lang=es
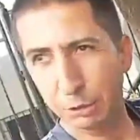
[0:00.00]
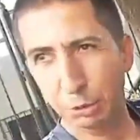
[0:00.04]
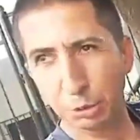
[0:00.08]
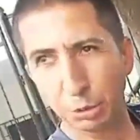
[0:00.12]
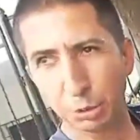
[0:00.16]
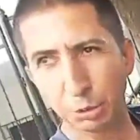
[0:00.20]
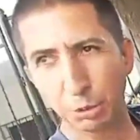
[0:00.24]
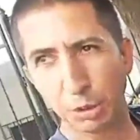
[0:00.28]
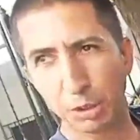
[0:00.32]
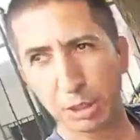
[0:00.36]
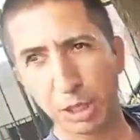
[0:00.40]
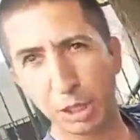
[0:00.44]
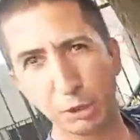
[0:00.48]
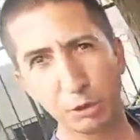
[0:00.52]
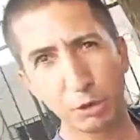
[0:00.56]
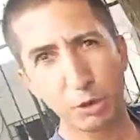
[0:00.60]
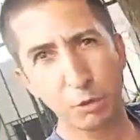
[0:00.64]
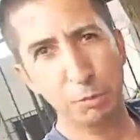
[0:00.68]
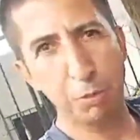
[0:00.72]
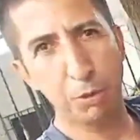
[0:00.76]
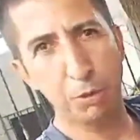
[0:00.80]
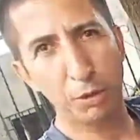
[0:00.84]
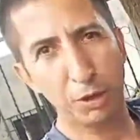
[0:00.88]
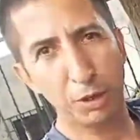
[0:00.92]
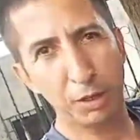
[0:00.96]
youtuber del
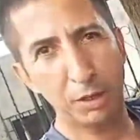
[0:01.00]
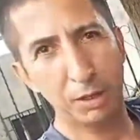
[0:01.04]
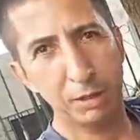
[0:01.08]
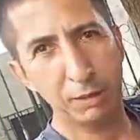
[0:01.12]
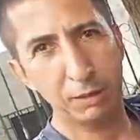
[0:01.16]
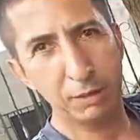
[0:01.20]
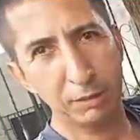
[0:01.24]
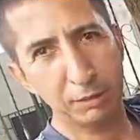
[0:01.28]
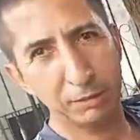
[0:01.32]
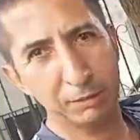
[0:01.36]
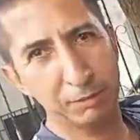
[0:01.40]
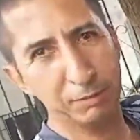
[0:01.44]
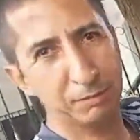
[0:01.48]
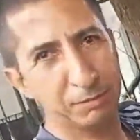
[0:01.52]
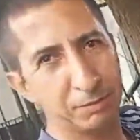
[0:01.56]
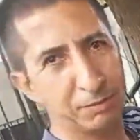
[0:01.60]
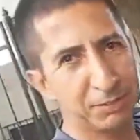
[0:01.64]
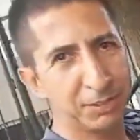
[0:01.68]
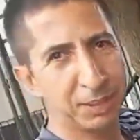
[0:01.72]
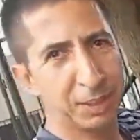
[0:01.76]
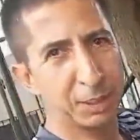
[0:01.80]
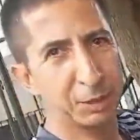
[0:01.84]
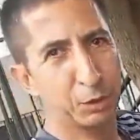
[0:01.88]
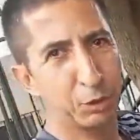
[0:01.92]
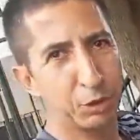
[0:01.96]
grupo
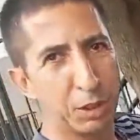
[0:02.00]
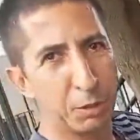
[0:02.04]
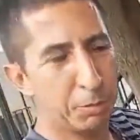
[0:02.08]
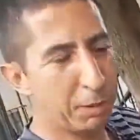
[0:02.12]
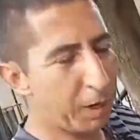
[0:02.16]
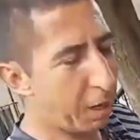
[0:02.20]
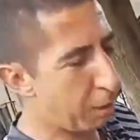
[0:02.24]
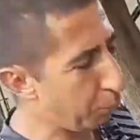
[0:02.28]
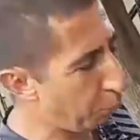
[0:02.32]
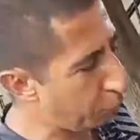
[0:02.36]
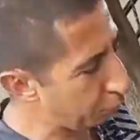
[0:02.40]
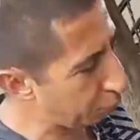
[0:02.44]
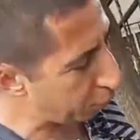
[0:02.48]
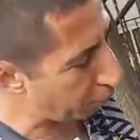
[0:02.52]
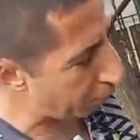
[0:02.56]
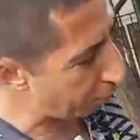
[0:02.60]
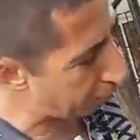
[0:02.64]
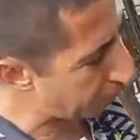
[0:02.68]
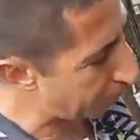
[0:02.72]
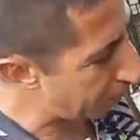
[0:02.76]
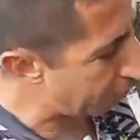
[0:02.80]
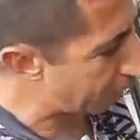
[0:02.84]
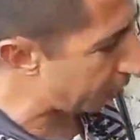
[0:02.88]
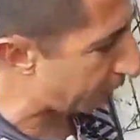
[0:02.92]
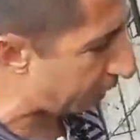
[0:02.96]
de Sotier para el mundo,
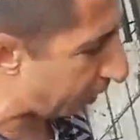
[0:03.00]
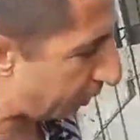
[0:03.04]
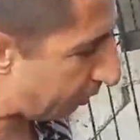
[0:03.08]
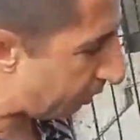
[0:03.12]
a mirar